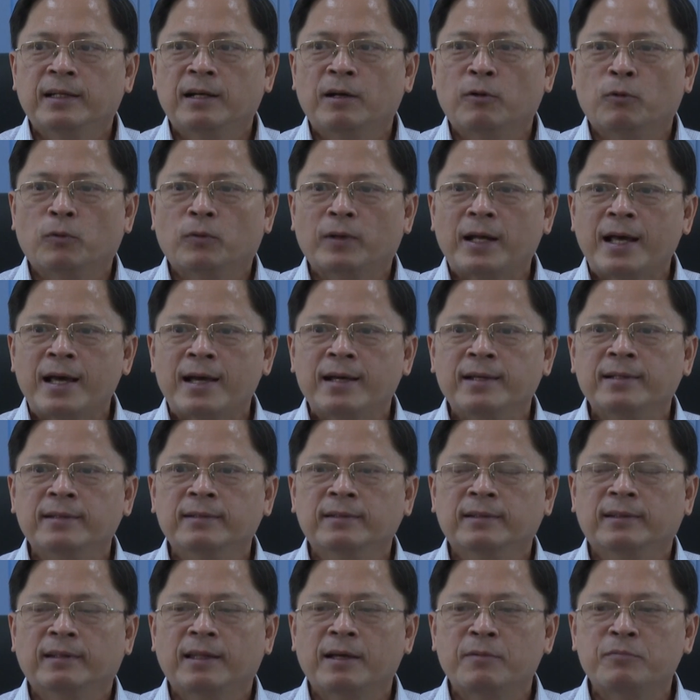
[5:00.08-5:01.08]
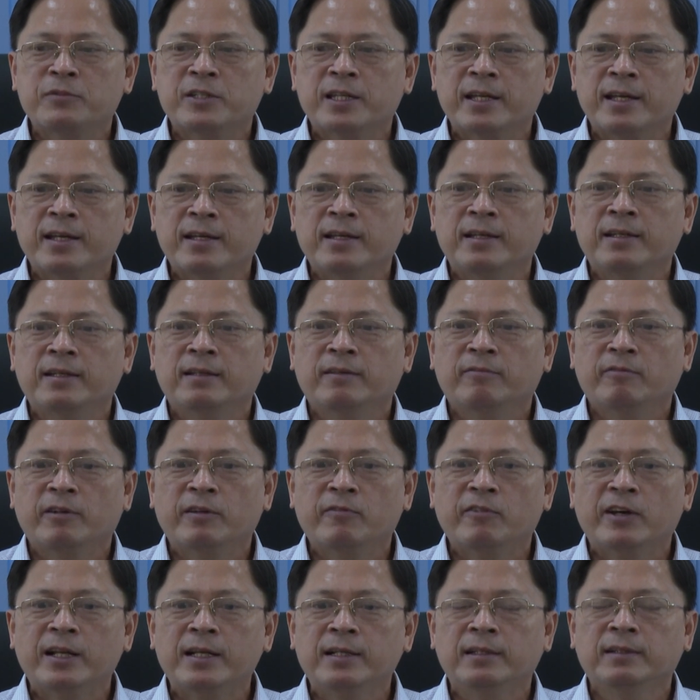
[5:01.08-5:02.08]
khẩu trang, tạp dề,
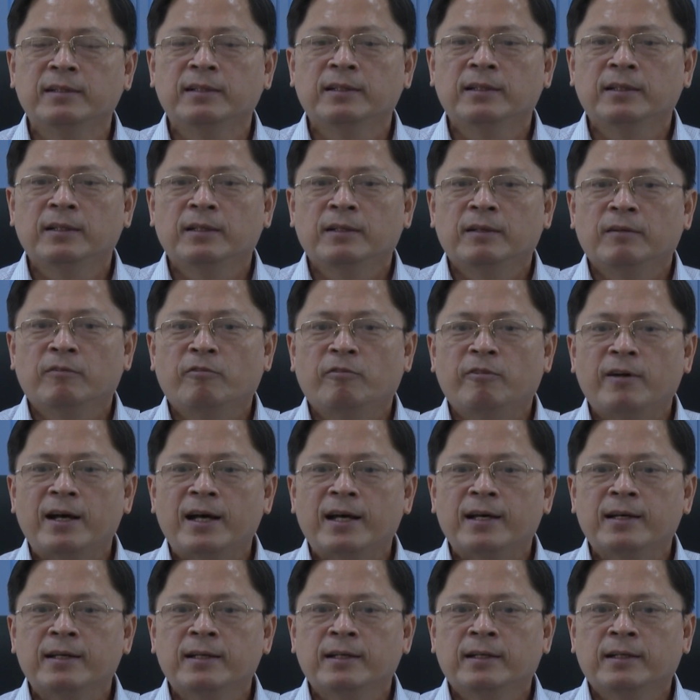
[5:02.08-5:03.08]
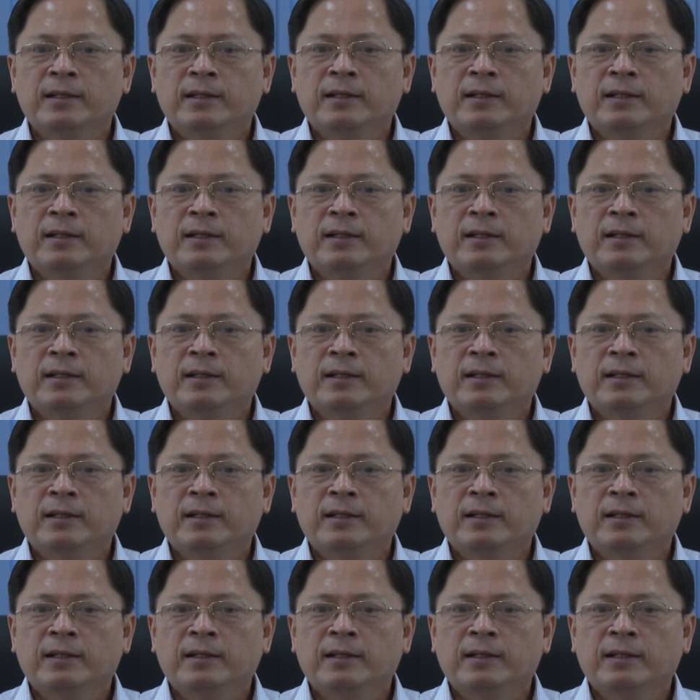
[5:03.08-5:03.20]
vân vân và